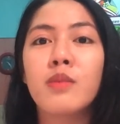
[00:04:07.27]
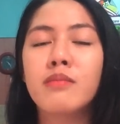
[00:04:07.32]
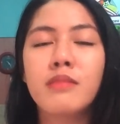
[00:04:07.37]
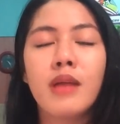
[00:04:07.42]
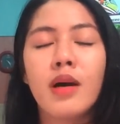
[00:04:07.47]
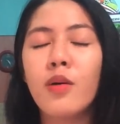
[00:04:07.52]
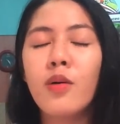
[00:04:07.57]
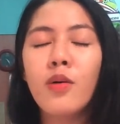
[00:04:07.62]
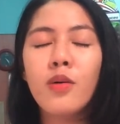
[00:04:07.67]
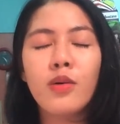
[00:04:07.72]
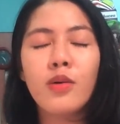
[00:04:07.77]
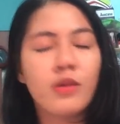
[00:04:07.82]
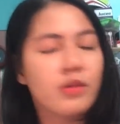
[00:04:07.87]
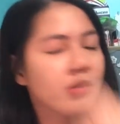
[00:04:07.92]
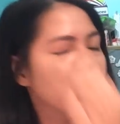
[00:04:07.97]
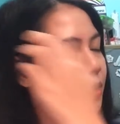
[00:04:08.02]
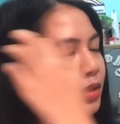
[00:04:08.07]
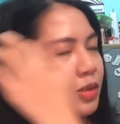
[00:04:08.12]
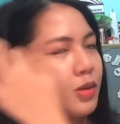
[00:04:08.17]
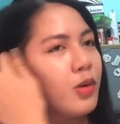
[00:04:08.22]
Nako,
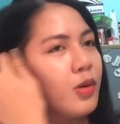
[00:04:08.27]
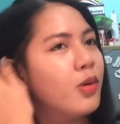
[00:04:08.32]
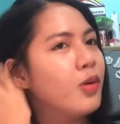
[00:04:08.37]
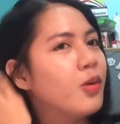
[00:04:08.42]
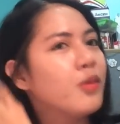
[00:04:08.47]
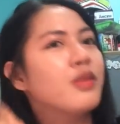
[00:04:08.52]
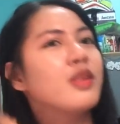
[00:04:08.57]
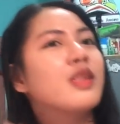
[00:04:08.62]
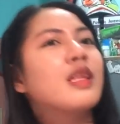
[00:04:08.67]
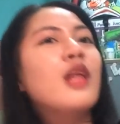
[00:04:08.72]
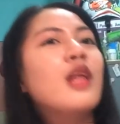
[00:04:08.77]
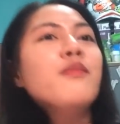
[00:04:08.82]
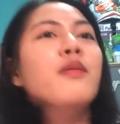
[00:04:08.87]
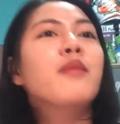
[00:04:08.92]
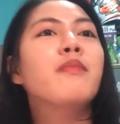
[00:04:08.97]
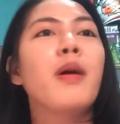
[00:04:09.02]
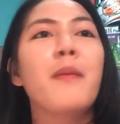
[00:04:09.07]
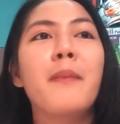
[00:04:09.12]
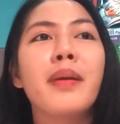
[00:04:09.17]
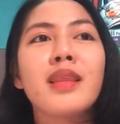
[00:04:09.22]
Diyos ko. Hindi tayo
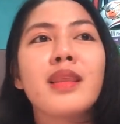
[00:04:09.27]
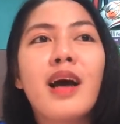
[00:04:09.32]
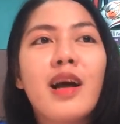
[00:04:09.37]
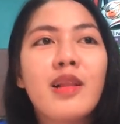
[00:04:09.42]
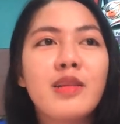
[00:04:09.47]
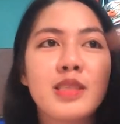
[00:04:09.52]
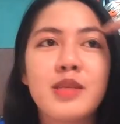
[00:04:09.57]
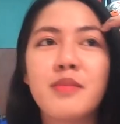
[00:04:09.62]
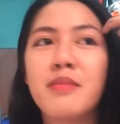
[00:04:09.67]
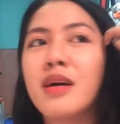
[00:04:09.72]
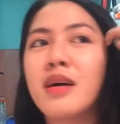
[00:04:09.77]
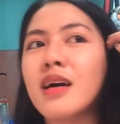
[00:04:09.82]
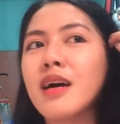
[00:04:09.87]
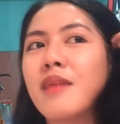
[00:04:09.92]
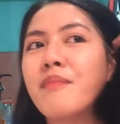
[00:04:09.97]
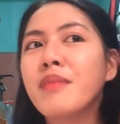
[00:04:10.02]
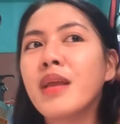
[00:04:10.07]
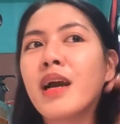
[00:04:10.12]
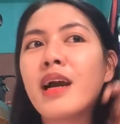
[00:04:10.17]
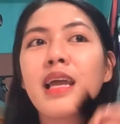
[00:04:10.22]
magpapatalo sa mga,
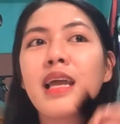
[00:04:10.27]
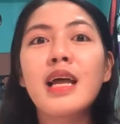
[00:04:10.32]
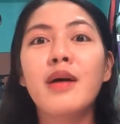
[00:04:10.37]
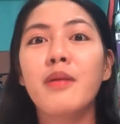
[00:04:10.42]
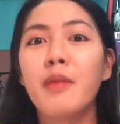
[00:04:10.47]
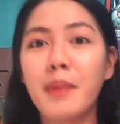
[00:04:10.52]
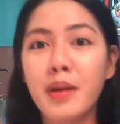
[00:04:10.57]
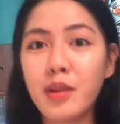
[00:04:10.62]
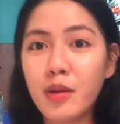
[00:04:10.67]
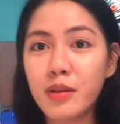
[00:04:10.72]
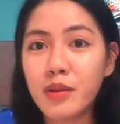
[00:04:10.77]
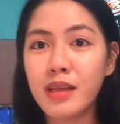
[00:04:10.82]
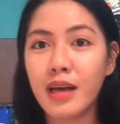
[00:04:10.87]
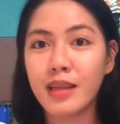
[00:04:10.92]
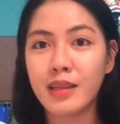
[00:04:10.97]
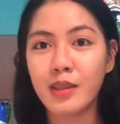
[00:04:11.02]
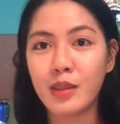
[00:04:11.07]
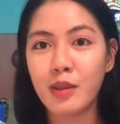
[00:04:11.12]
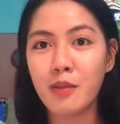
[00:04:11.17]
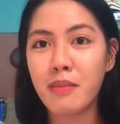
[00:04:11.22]
kailangan mapanood
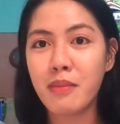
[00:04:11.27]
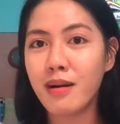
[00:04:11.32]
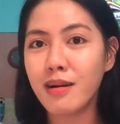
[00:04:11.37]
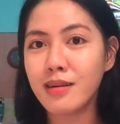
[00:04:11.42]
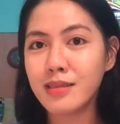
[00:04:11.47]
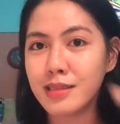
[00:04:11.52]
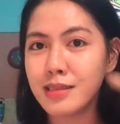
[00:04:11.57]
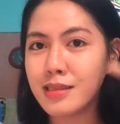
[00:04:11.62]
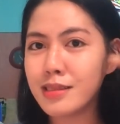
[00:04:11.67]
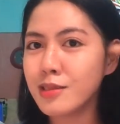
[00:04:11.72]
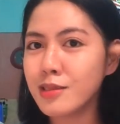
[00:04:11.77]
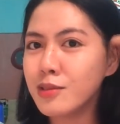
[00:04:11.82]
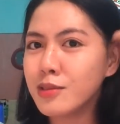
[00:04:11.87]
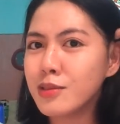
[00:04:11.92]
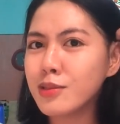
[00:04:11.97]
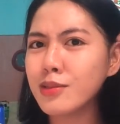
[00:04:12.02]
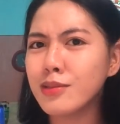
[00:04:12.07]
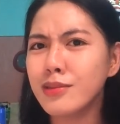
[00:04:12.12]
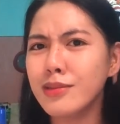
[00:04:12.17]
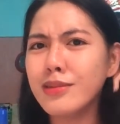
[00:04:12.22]
natin ito. Mga sis,
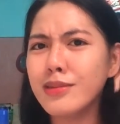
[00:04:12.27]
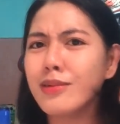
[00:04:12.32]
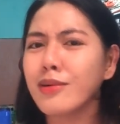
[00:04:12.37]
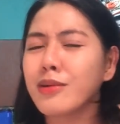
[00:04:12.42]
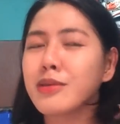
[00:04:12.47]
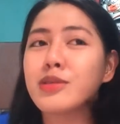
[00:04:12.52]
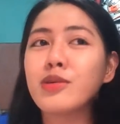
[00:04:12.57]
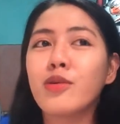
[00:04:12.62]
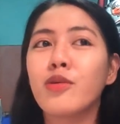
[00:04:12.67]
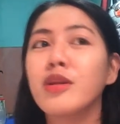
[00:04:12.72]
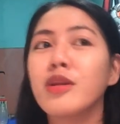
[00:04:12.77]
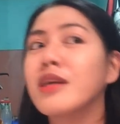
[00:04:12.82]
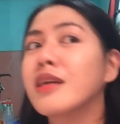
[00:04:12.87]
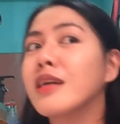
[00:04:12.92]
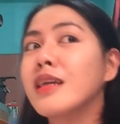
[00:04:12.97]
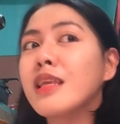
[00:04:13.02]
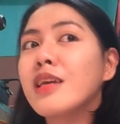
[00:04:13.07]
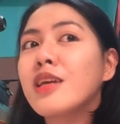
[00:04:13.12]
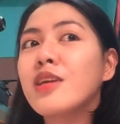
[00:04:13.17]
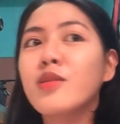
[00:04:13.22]
Diyos ko. Gusto ko rin
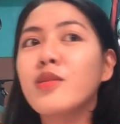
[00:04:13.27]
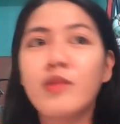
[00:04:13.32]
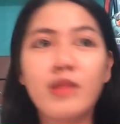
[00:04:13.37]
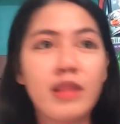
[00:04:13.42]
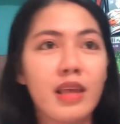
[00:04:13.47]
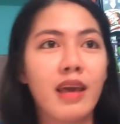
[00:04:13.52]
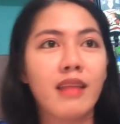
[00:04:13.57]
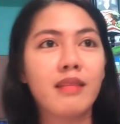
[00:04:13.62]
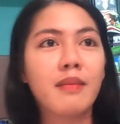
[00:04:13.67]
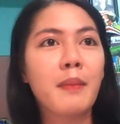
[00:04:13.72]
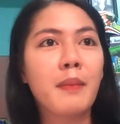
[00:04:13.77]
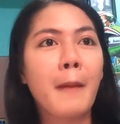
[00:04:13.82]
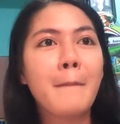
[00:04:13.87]
piligid ulit.